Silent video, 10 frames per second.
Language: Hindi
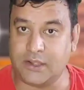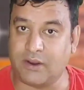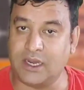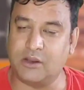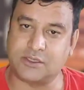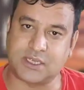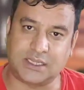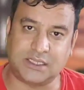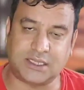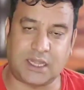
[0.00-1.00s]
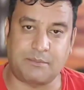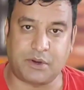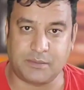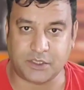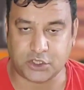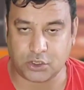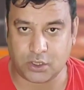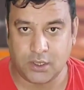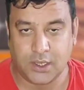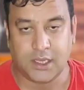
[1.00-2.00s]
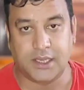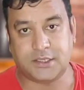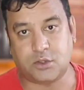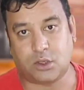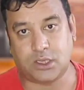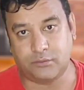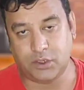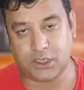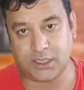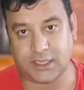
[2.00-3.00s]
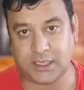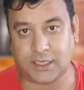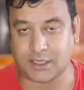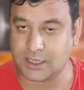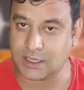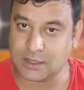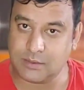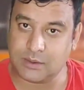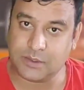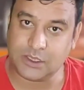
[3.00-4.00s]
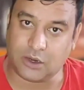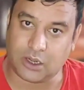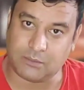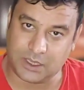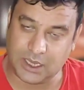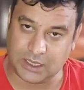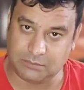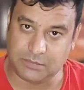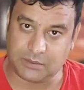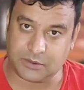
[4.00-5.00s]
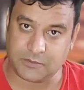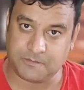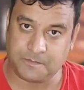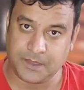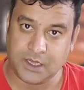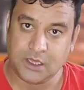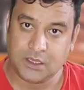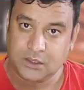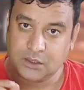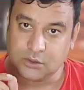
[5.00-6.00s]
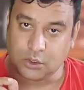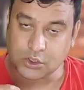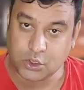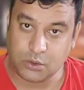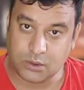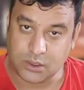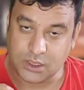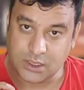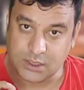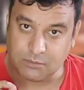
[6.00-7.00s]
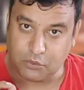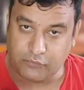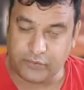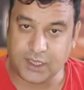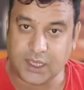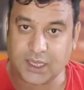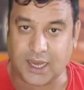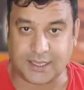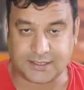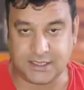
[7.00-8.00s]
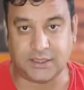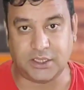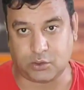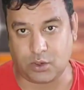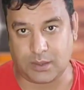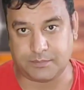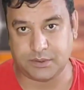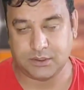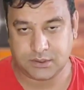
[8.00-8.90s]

आने वाली है और साथ के साथ हम बड़ी मश्योर इसको कन्वर्ट किया जाएगा कनाडा में भी और मलयालम में भी दोस्तों मूवी की खासियत देखो आप